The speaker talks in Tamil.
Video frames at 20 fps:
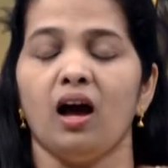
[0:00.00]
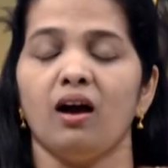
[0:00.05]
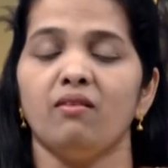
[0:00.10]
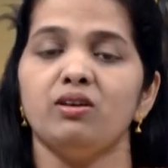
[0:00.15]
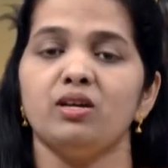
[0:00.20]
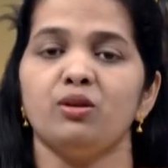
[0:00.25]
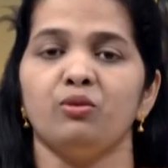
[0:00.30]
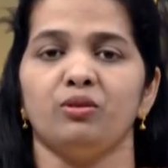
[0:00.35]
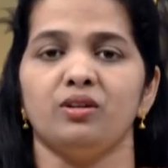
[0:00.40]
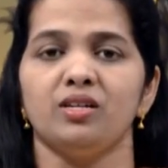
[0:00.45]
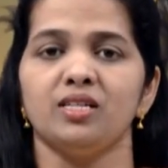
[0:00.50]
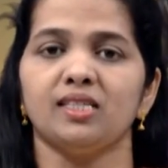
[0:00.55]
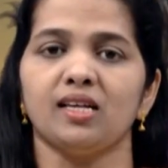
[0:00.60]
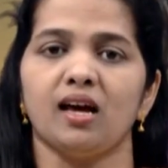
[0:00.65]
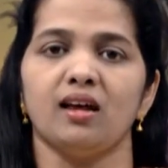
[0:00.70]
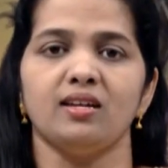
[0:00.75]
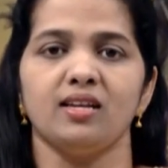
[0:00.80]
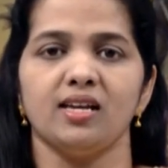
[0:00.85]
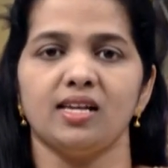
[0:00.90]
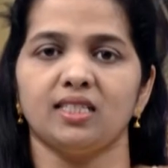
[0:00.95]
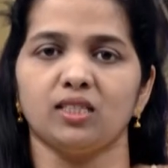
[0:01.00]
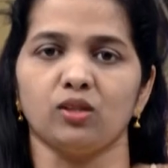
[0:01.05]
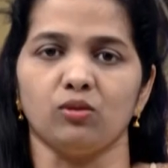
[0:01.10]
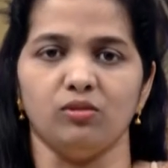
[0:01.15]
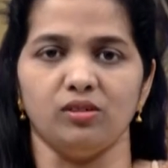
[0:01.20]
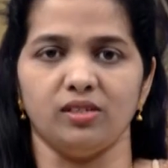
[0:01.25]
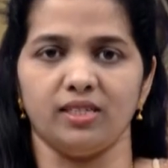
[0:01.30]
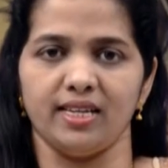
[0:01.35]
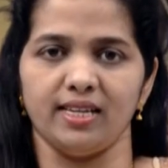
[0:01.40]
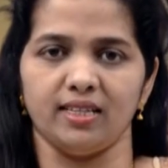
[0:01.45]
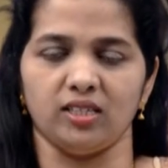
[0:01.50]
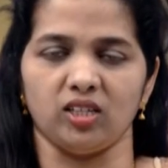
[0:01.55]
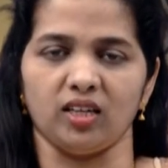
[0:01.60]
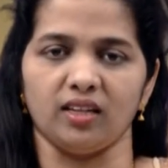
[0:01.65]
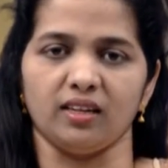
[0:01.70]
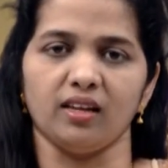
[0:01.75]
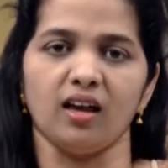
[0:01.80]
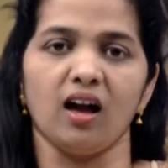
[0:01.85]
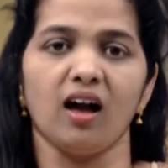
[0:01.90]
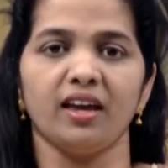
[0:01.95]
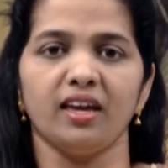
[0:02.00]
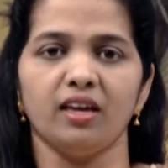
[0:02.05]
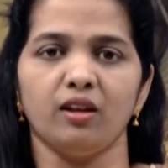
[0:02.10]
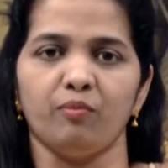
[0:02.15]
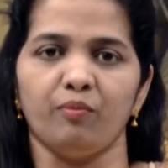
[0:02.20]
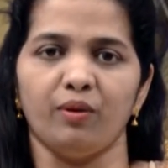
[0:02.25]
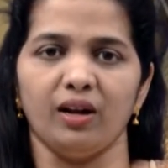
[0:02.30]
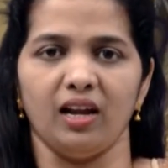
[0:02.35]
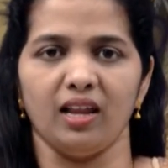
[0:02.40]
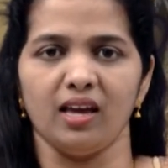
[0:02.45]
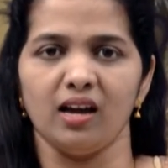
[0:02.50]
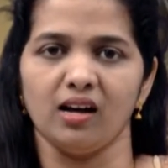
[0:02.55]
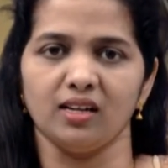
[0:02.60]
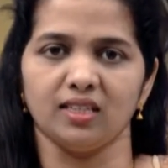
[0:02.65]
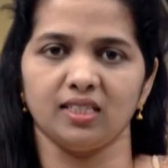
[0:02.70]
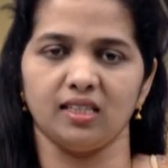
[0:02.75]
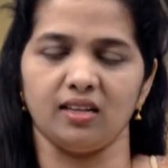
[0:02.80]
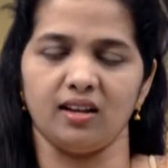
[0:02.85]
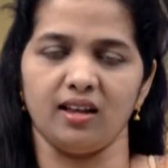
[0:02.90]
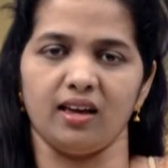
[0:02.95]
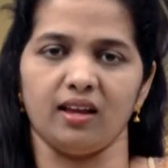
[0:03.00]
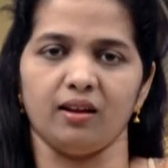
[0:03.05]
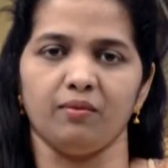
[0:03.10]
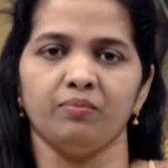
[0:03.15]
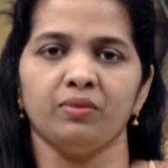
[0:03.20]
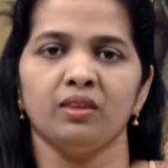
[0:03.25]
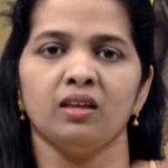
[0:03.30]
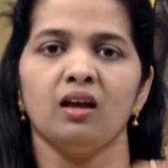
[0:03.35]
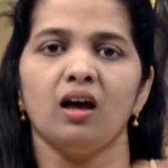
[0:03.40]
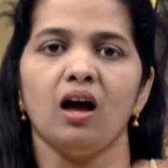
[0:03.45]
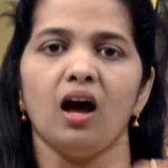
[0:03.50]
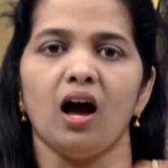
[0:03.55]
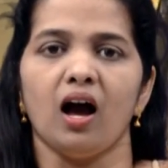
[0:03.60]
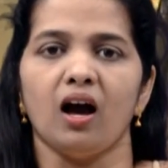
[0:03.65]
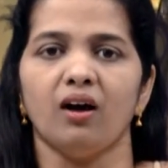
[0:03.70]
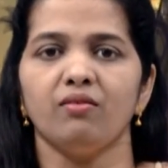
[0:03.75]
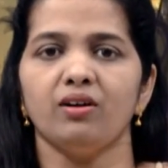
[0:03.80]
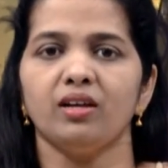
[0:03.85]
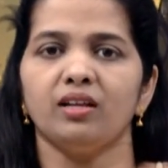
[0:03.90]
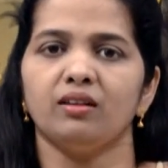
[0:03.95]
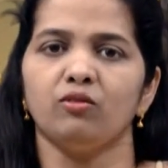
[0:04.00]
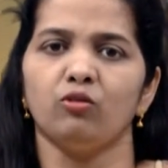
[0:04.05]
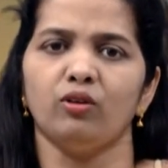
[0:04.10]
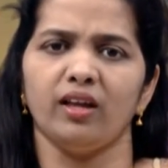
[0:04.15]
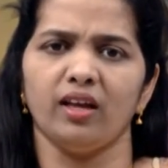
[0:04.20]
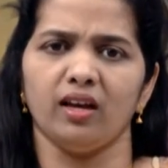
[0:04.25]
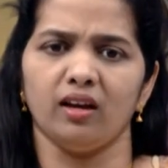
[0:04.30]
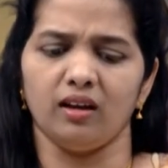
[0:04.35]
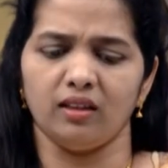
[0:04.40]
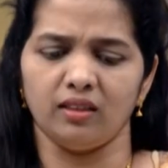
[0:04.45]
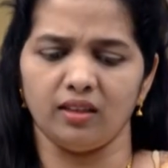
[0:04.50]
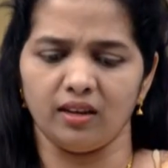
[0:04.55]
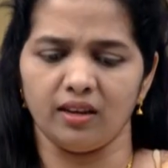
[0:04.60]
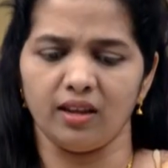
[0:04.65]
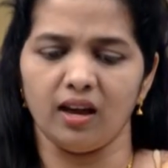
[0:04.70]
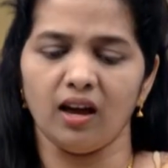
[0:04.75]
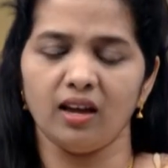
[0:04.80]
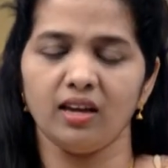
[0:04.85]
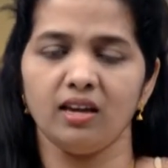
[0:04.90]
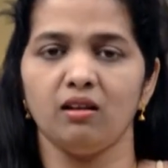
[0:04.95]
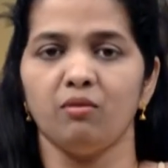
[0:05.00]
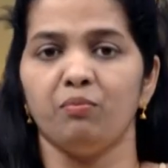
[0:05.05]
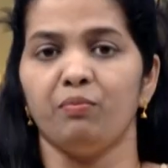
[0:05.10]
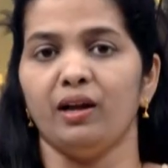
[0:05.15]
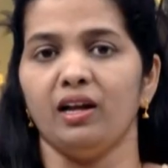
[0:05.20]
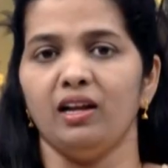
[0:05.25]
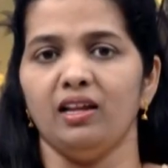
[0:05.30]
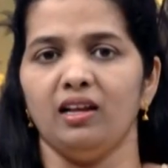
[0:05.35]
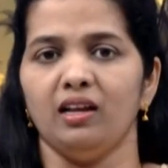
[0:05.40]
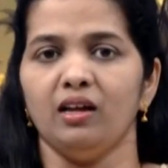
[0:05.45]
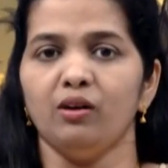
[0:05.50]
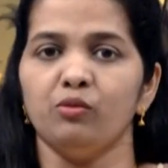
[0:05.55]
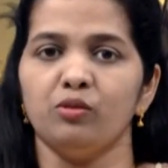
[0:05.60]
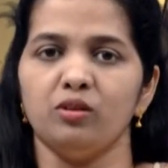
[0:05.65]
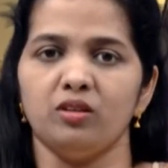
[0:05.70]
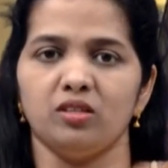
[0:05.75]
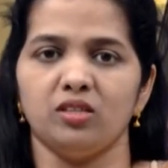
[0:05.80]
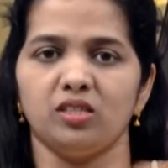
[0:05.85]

அவர் ஒரு சண்டே ஸ்கூல் டீச்சர் ஞாயிறு பள்ளி ஆசிரியர் அவருடைய அந்த ஞாயிறு பள்ளியில் ஒரு